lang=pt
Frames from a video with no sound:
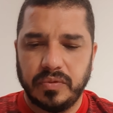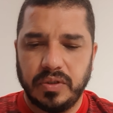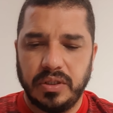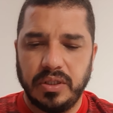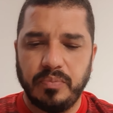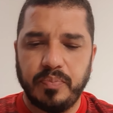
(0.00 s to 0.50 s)

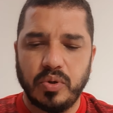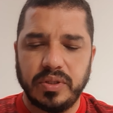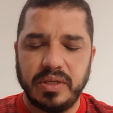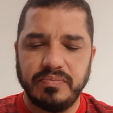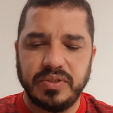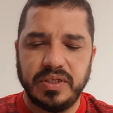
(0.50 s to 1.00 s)
Não
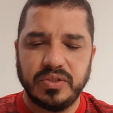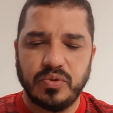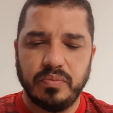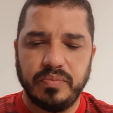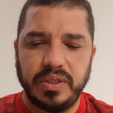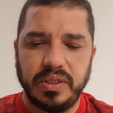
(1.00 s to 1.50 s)
podemos
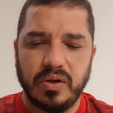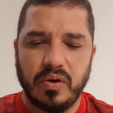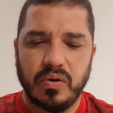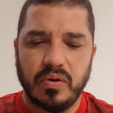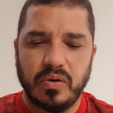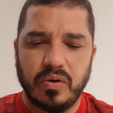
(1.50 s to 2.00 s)
descobrir
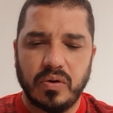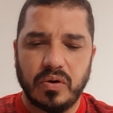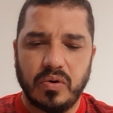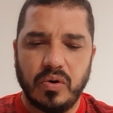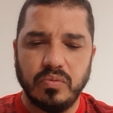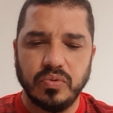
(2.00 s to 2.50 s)

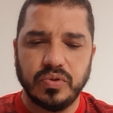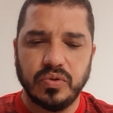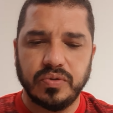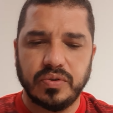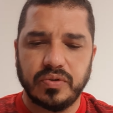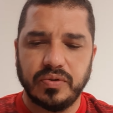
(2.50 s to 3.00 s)
como os
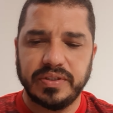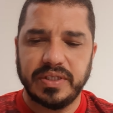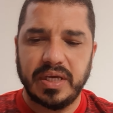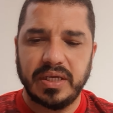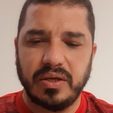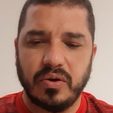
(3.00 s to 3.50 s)
outros
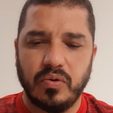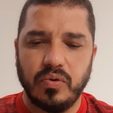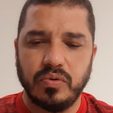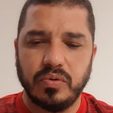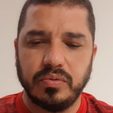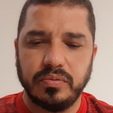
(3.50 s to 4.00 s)
conseguem
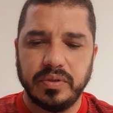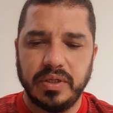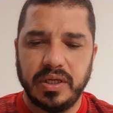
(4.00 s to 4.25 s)
ouro